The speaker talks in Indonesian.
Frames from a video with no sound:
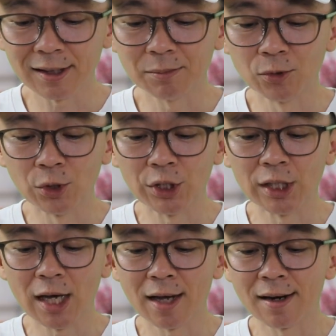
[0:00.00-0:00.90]

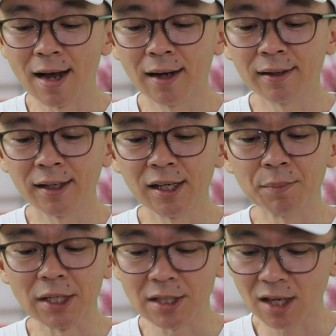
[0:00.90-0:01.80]
kemudian ada
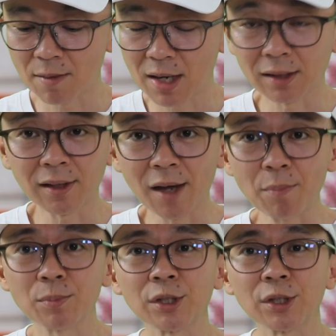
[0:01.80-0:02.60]
yang berdasarkan market cap.